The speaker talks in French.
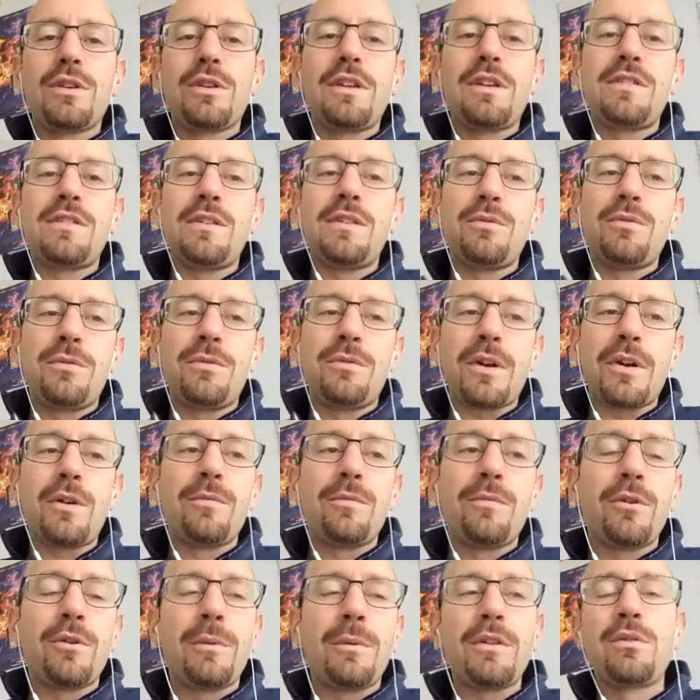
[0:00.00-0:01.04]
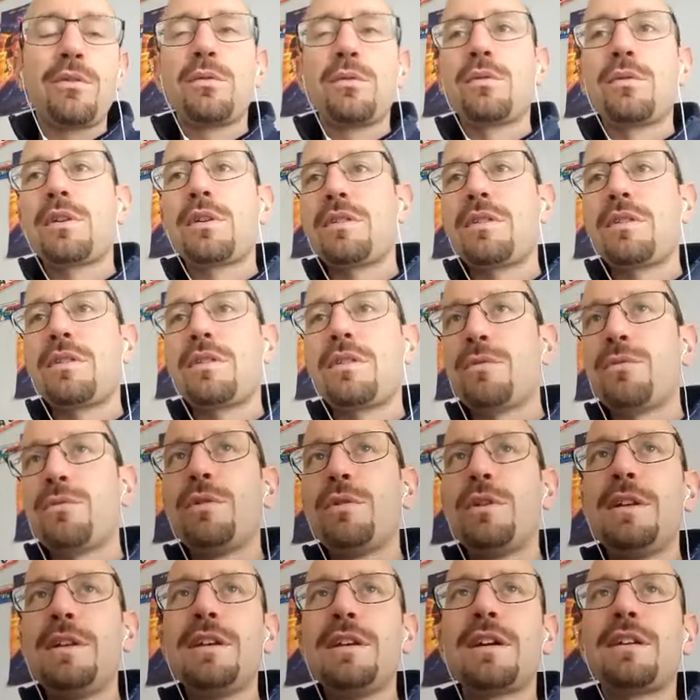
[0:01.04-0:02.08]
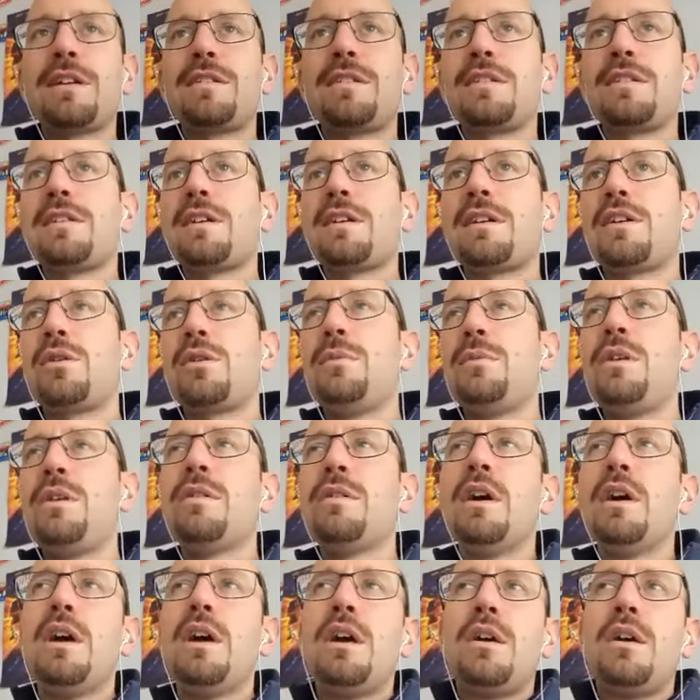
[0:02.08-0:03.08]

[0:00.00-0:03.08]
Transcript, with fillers: qu'est-ce qu'il faut faire comme formation, qu'est-ce qu'il faut lire, etc., comme livre.